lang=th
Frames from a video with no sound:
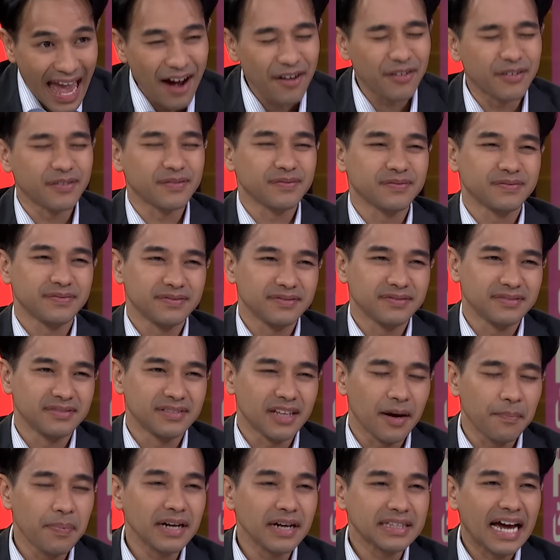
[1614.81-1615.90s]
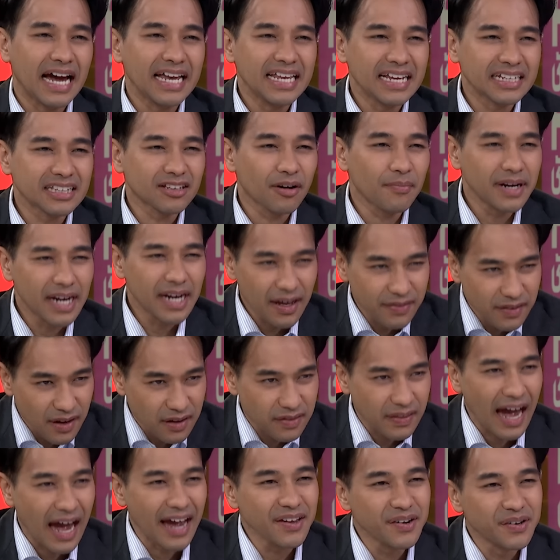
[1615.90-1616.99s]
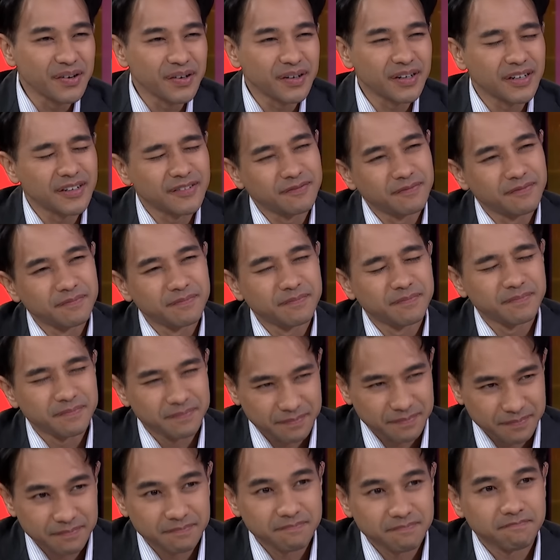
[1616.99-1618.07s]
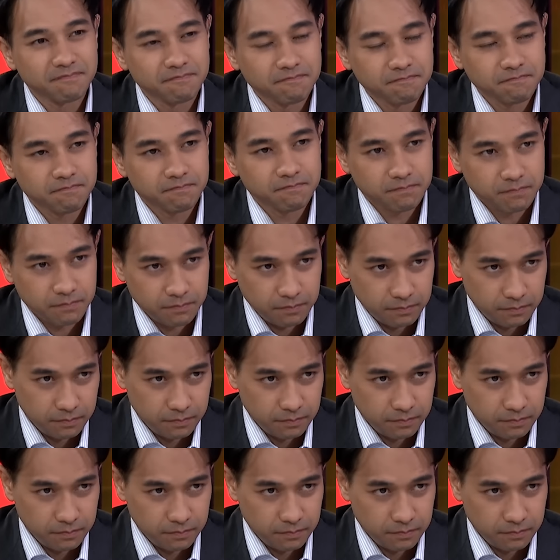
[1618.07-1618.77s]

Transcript: ยแล้วใช่แต่เพื่อไทยยังต้องมานั่งศึกษาอยู่ยังไปนั่งศึกษาต้อง